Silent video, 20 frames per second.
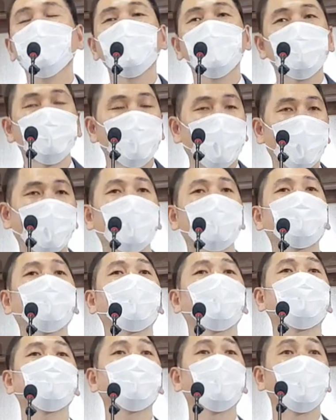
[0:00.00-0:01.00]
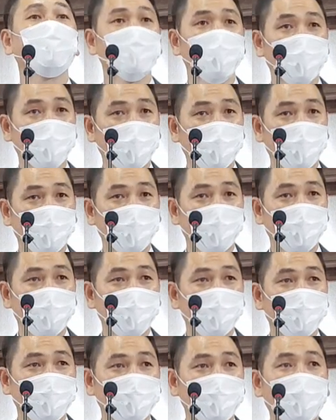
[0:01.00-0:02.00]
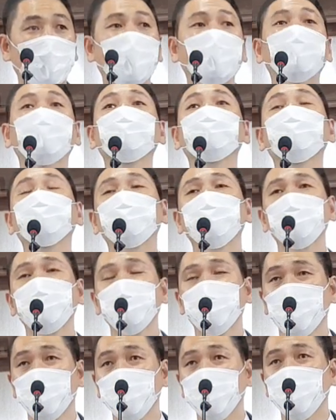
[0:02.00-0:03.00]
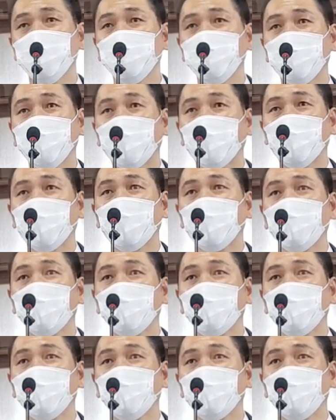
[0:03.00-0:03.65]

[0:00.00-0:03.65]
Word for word: 말해봐야 뭐합니까? 다금 그릇인 줄 믿습니다.